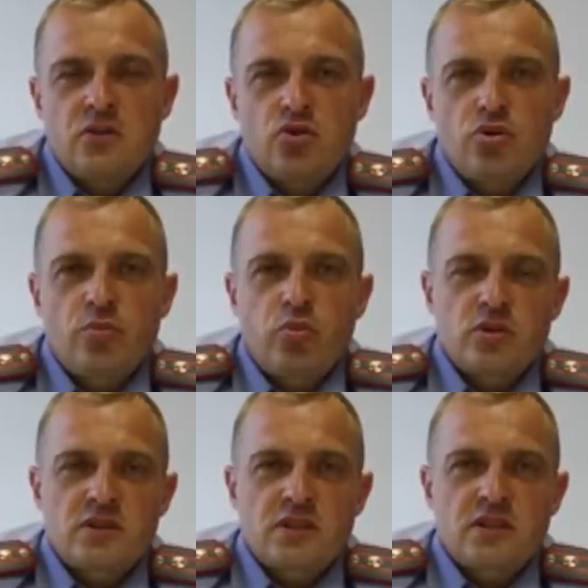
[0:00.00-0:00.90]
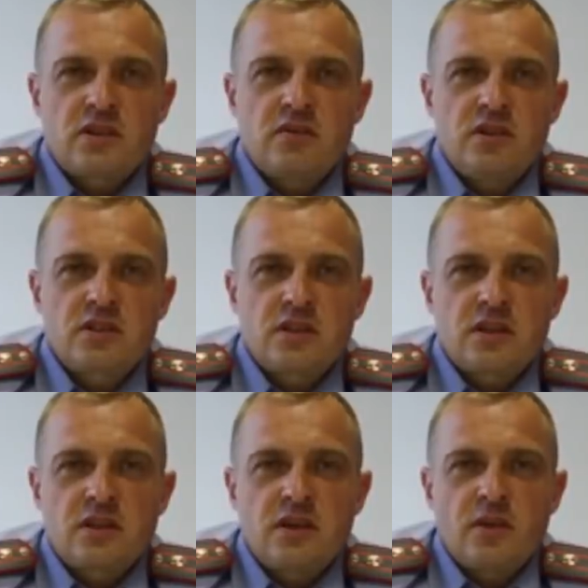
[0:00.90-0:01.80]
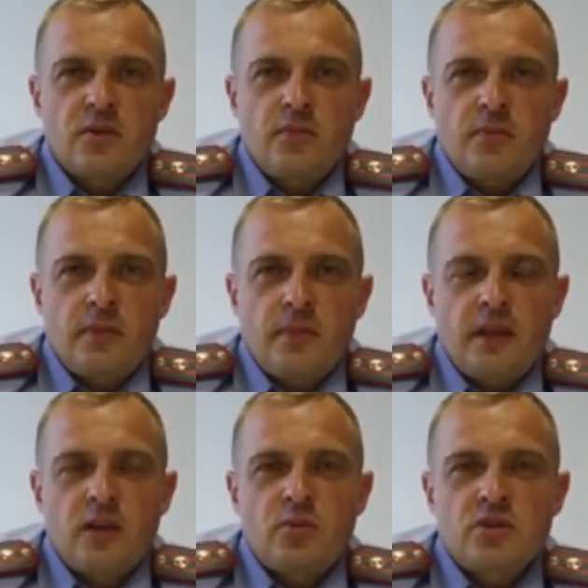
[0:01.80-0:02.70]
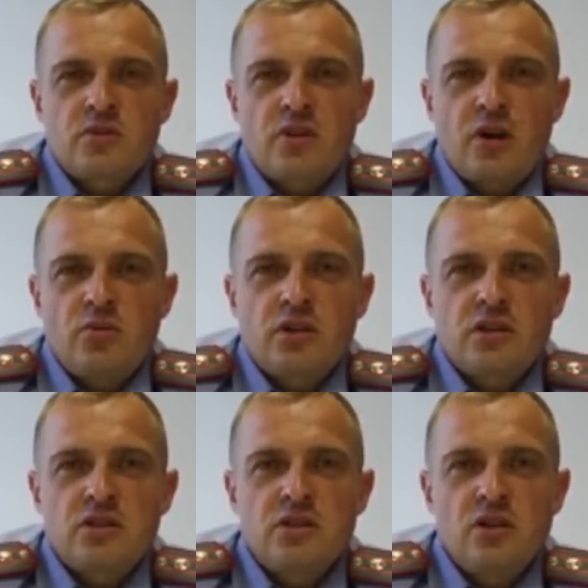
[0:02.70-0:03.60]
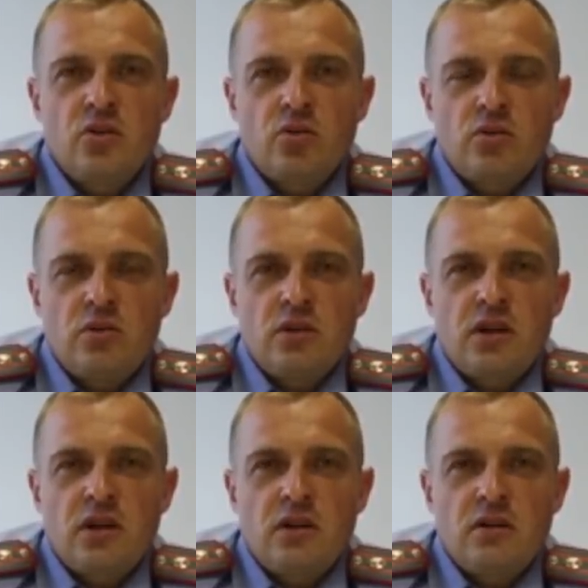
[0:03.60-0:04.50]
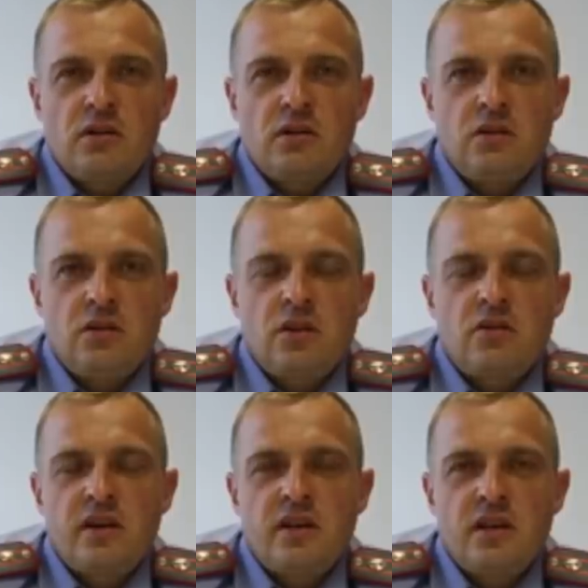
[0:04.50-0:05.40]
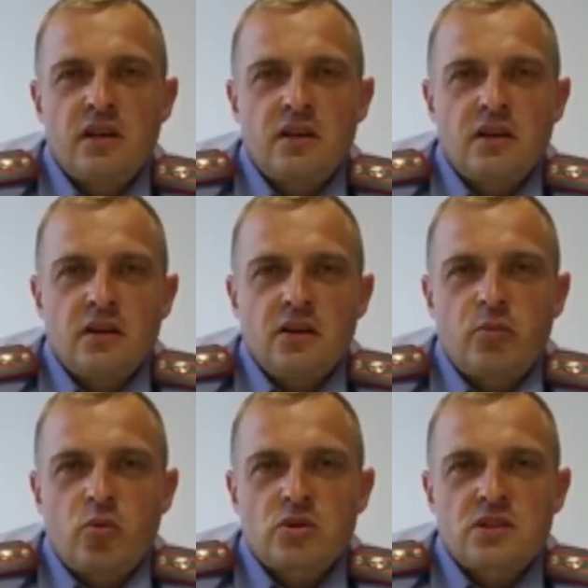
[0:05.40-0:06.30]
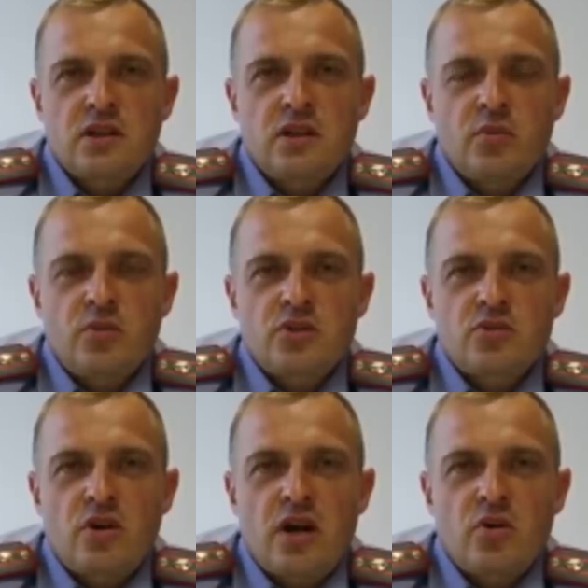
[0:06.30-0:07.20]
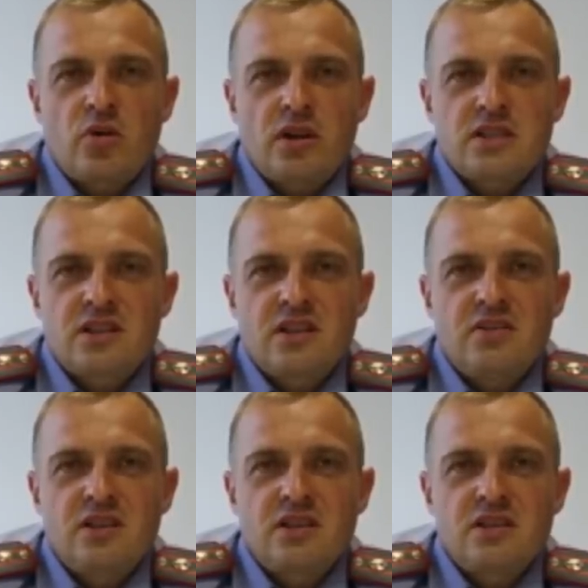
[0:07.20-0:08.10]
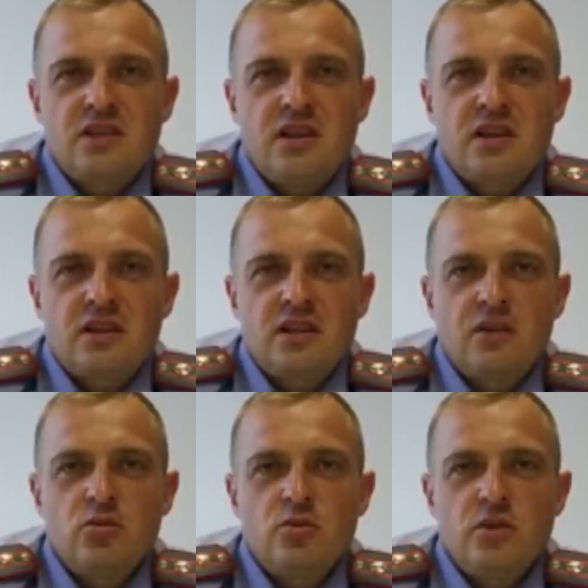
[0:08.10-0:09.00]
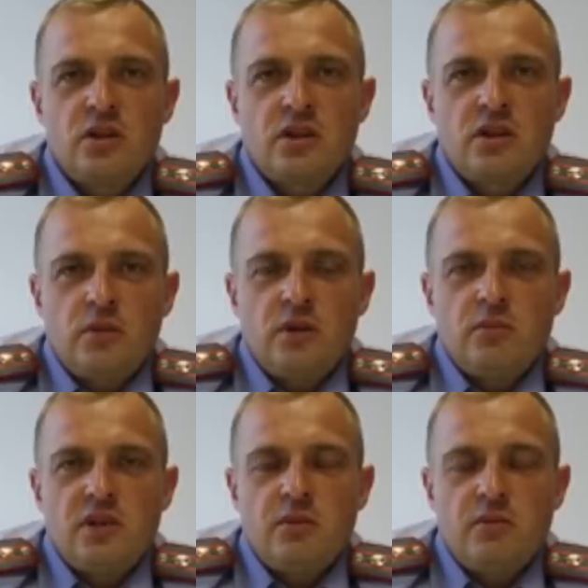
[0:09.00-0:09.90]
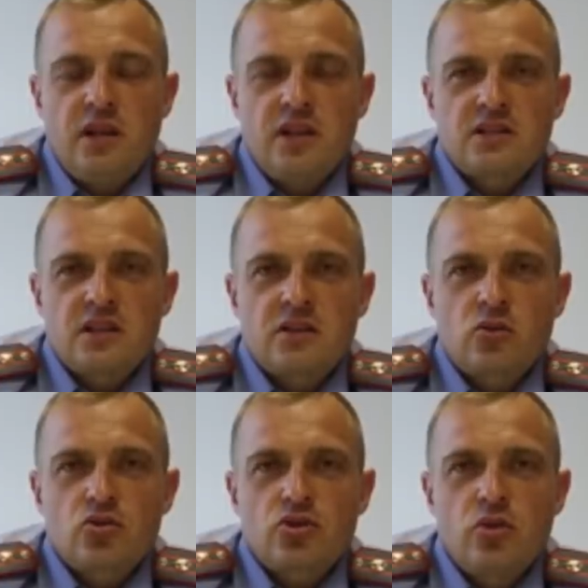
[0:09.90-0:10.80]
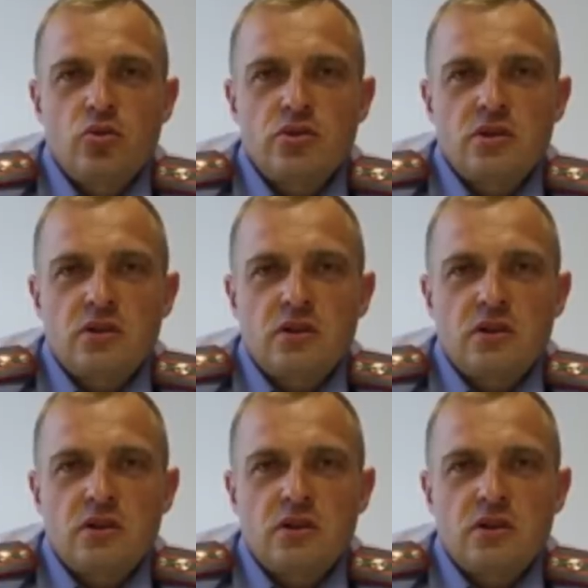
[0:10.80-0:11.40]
Еще не поздно остановиться – я не призываю ни к насилию, ни к, ни к войне. Я просто призываю остановить насилие над людьми. Мили, милиция – это тоже люди.